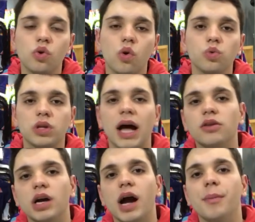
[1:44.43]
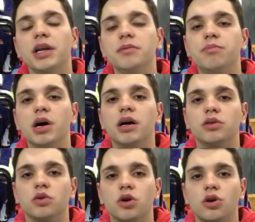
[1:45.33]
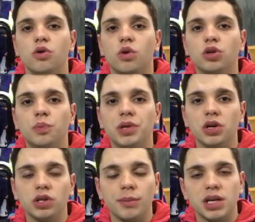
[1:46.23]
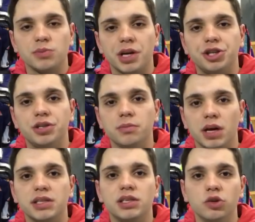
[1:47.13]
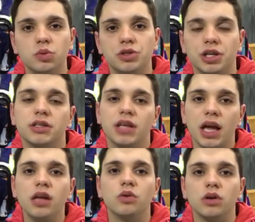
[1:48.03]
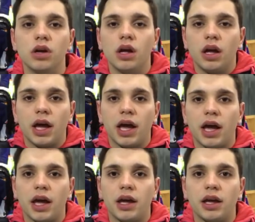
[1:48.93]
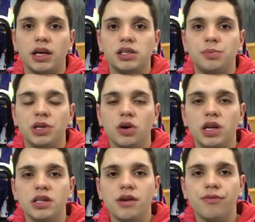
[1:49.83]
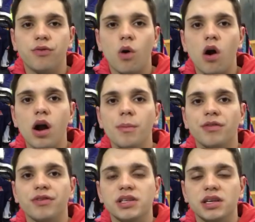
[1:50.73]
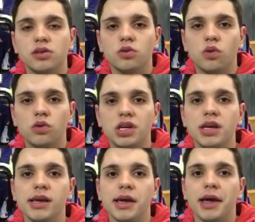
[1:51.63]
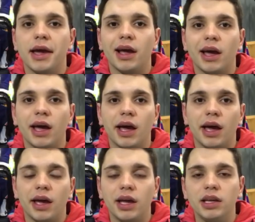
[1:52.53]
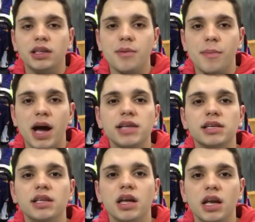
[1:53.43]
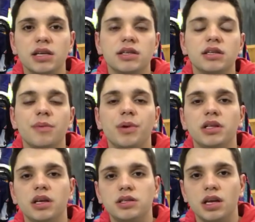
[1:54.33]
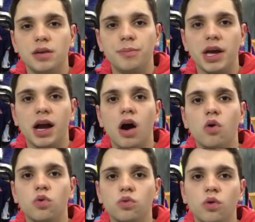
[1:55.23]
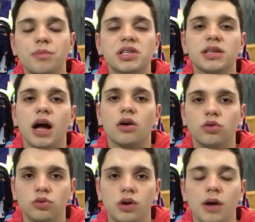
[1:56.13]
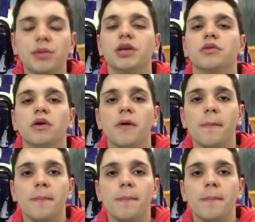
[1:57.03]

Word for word: do contato, acaba limpando. Quando o pneu está mais macio, dianteiro, é, esse pneu ele deforma, fazendo com que é, ele dê mais aderência, independente se ele pegar algum obstáculo no caminho.